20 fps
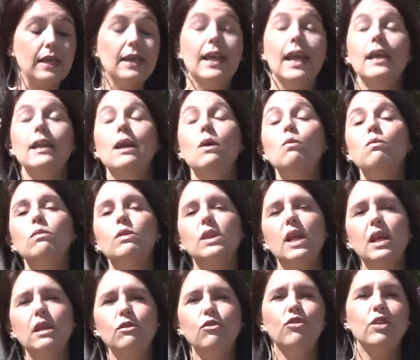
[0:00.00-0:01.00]
quem não
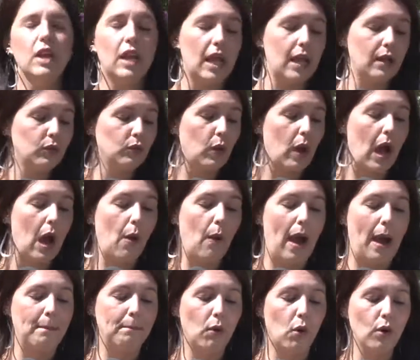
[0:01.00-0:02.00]
tem direito ao
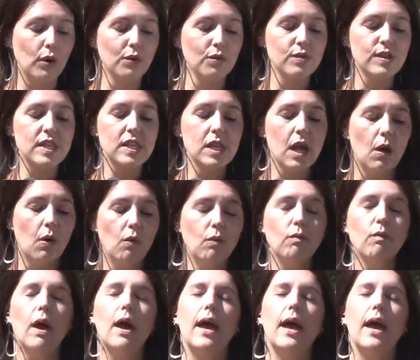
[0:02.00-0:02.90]
abono são